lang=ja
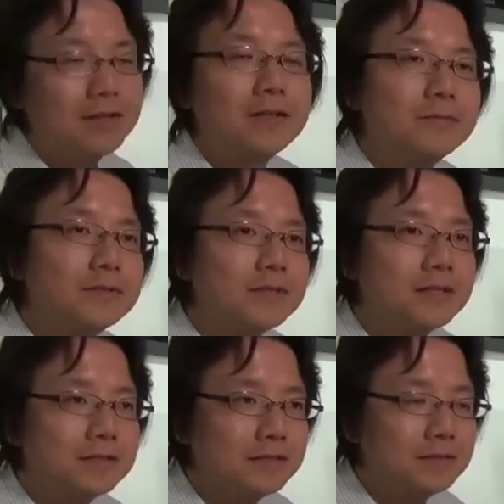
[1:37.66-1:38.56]
なり
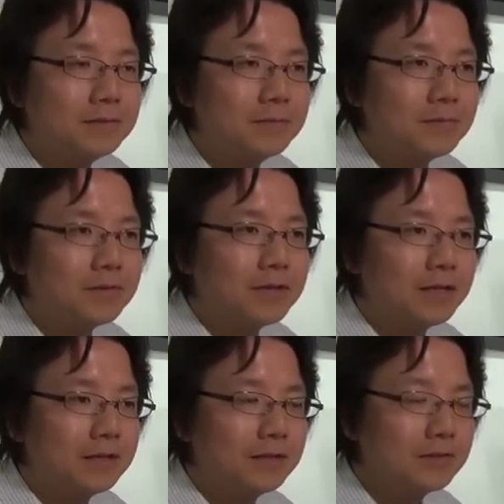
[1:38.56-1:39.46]
難しい問
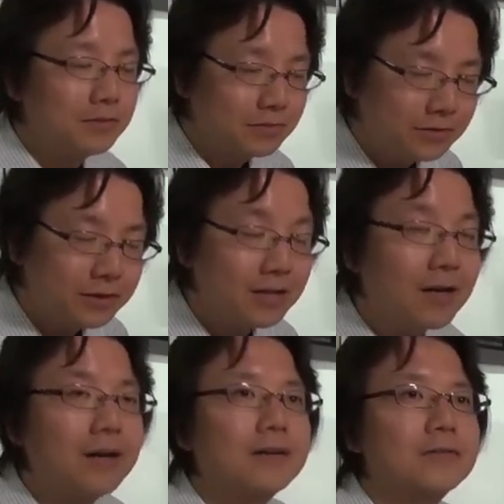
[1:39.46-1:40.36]
題というふうに考
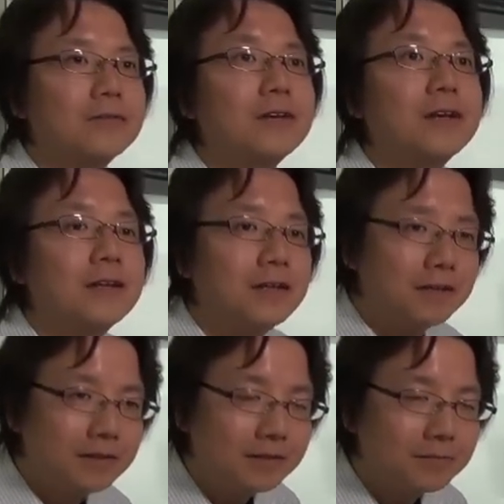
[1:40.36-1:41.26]
えることが
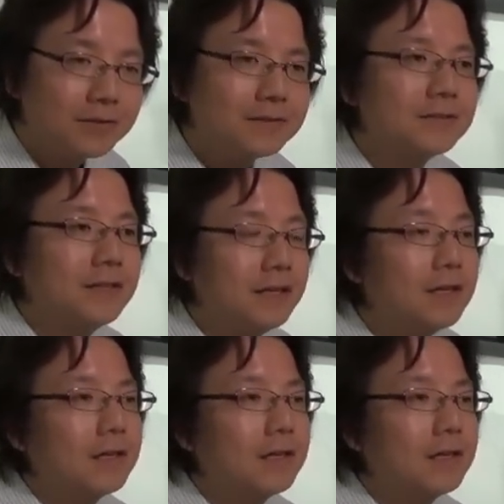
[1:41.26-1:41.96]
できます。で